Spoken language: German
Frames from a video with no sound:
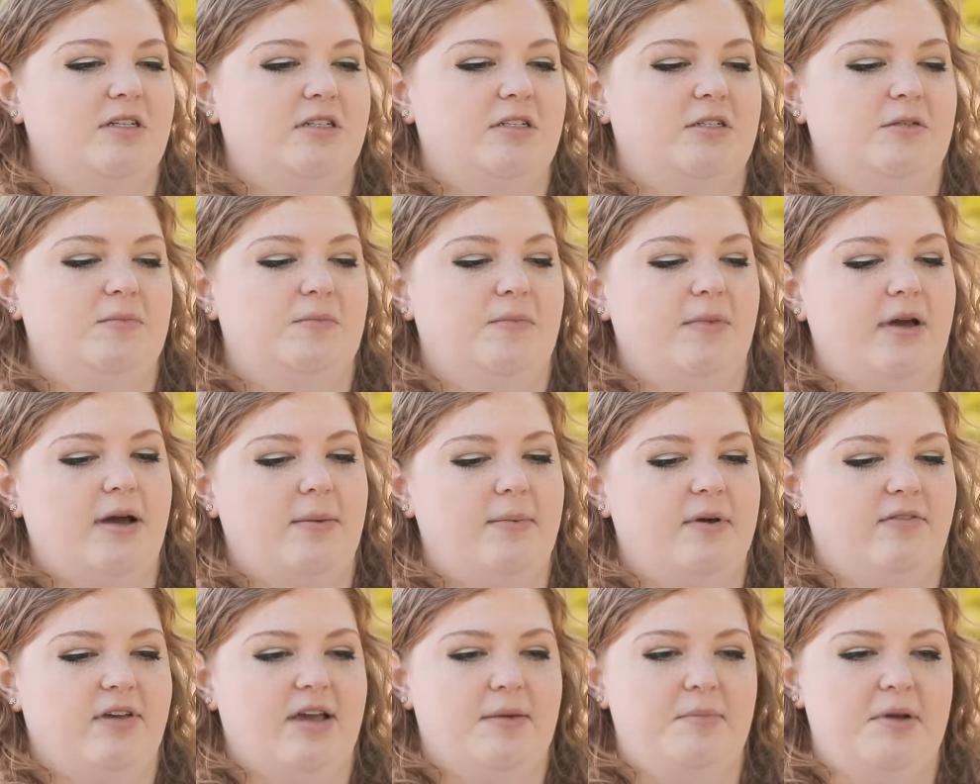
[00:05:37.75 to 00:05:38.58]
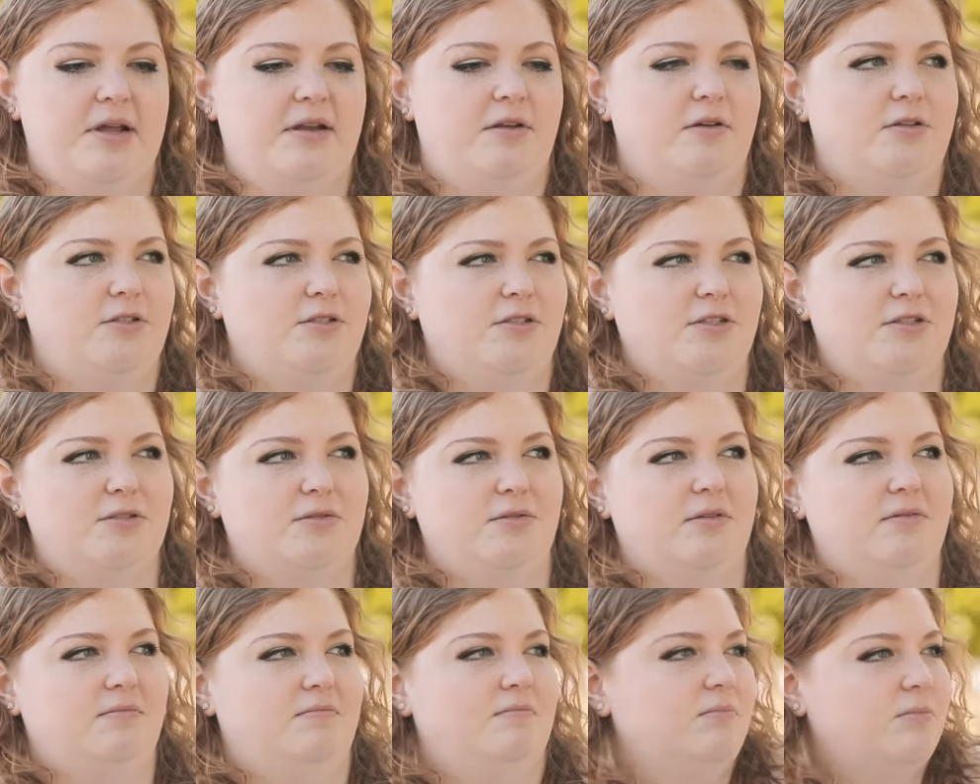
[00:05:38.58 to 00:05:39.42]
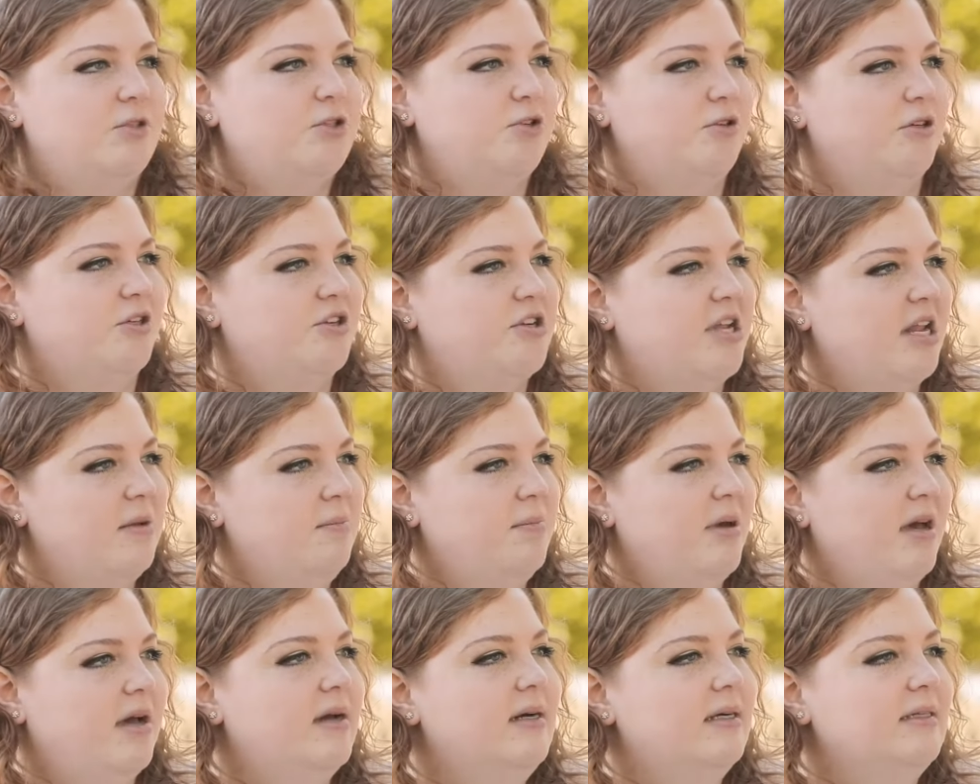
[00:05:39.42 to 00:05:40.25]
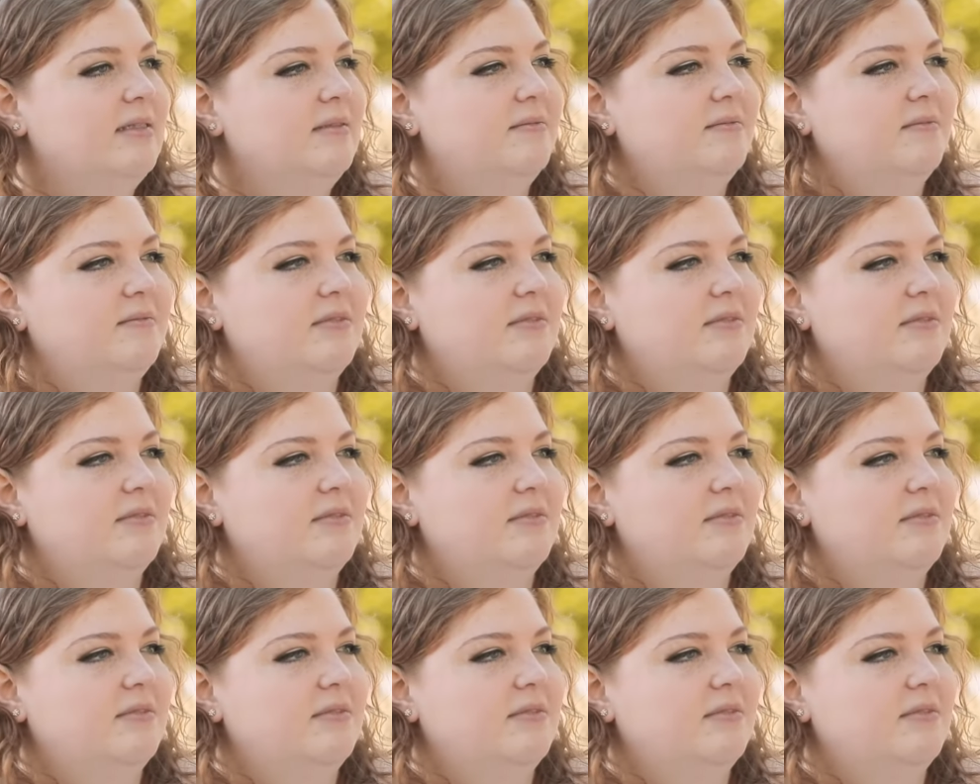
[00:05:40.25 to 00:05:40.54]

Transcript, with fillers: ähm, aber wir haben halt auch sonst einen schönen Stadtpark,